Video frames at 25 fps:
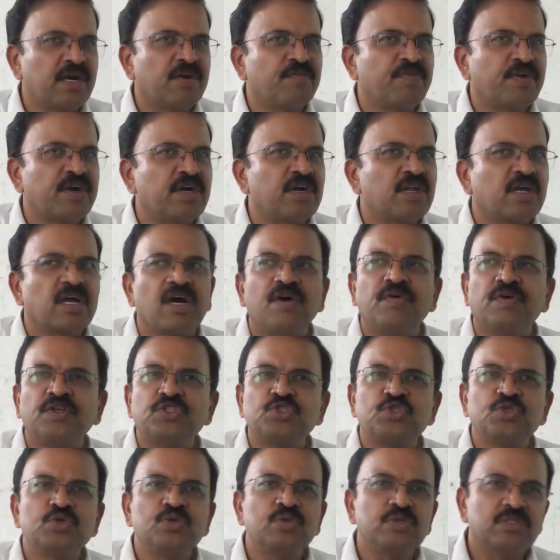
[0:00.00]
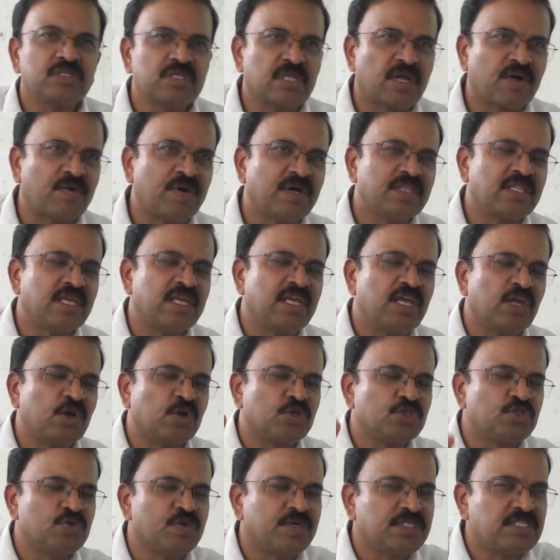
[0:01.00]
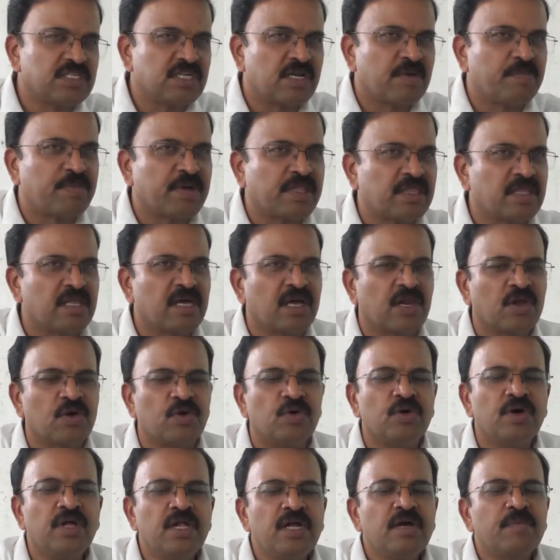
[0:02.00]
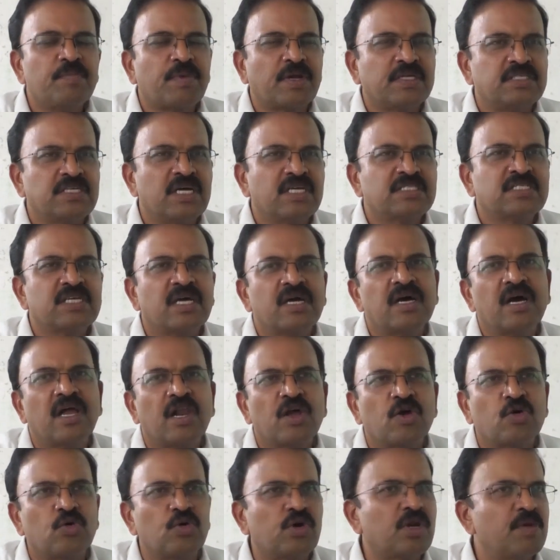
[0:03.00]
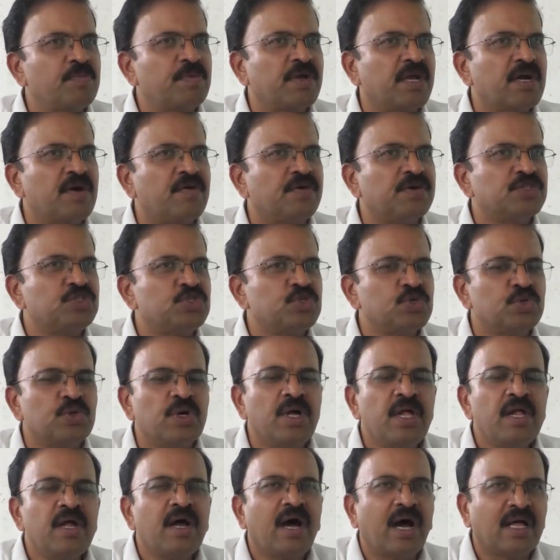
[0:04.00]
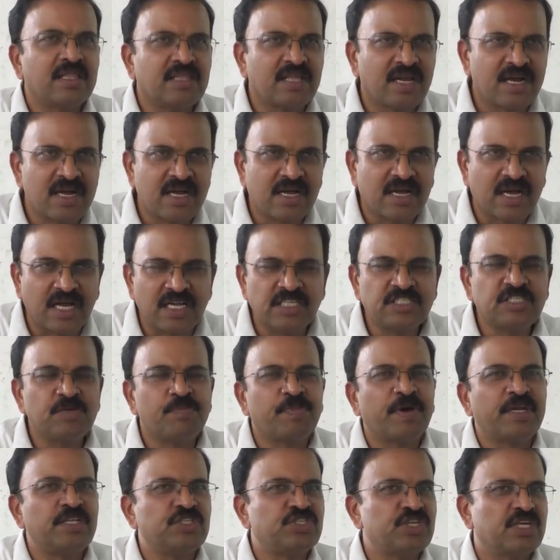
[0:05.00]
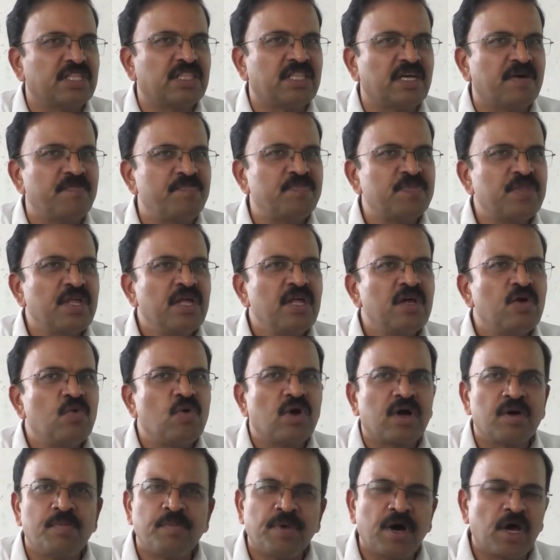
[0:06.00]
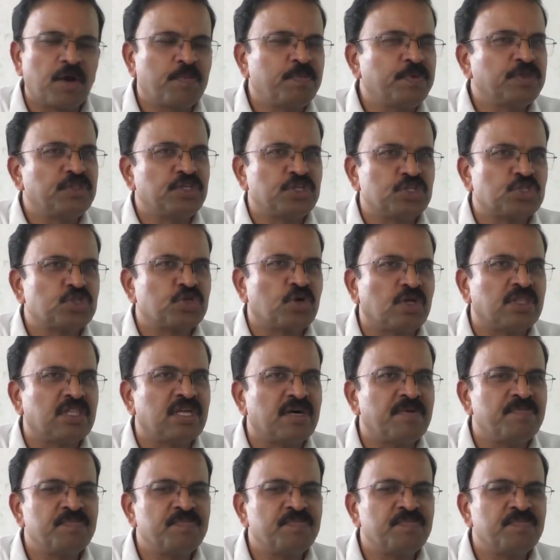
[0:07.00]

ఏపీ యునైటెడ్ ఫ్రంట్ తరపున ఉమ్మడిగా పోటీ నూట డెబ్బై ఐదు నియోజకవర్గాల్లో అభ్యర్థులను బరిలోకి దింపుతామని కన్వీనర్ లక్ష్మీనారాయణ వెల్లడి